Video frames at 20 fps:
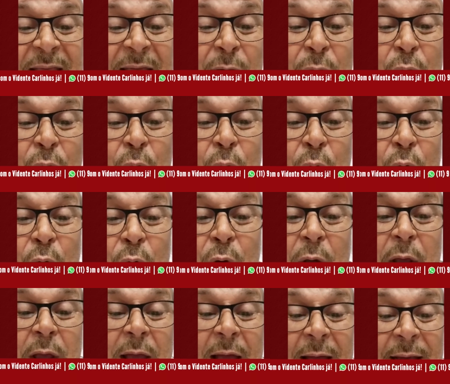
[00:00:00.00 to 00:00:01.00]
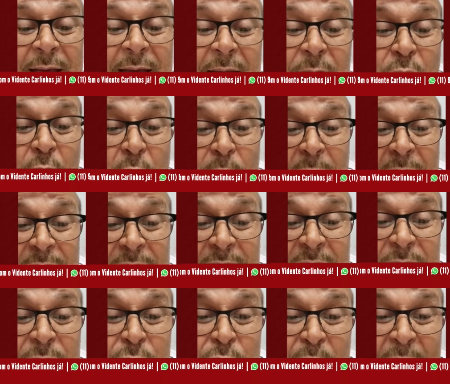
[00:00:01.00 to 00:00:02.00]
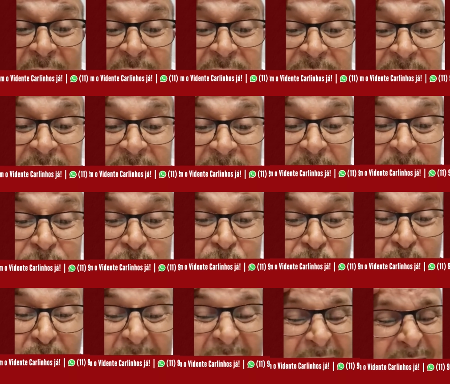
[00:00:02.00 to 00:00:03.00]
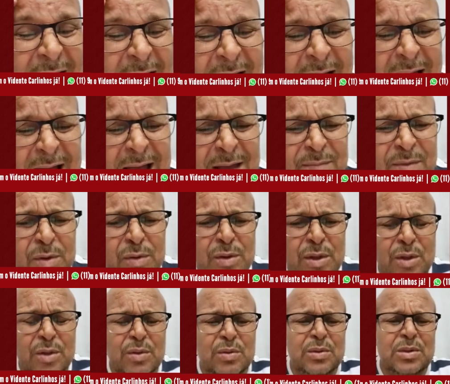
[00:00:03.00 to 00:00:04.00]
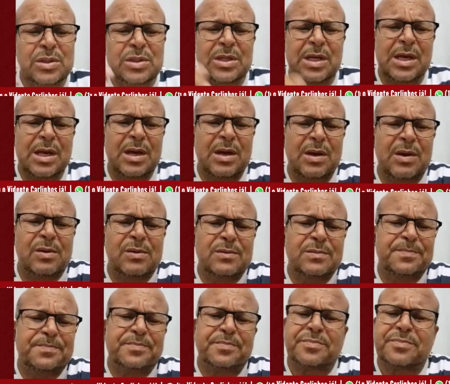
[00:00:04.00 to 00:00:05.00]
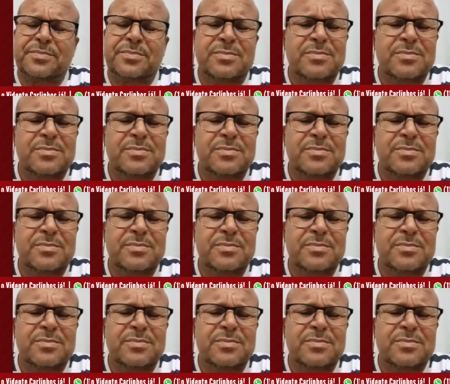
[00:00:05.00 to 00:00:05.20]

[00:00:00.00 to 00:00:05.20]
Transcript: até o, o, aquele comandante do exército. Ai, meu Deus do céu.